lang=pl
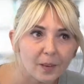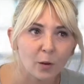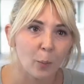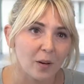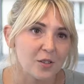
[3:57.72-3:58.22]

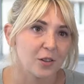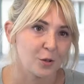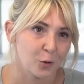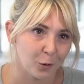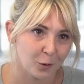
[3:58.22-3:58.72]
to będzie
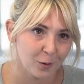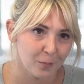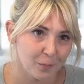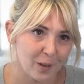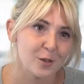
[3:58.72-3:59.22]
nasz kąt,
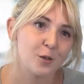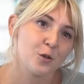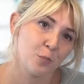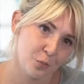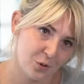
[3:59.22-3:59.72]
prędzej
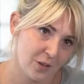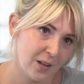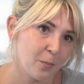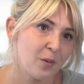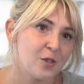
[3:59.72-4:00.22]
czy
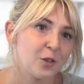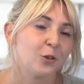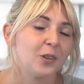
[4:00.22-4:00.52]
później, będzie to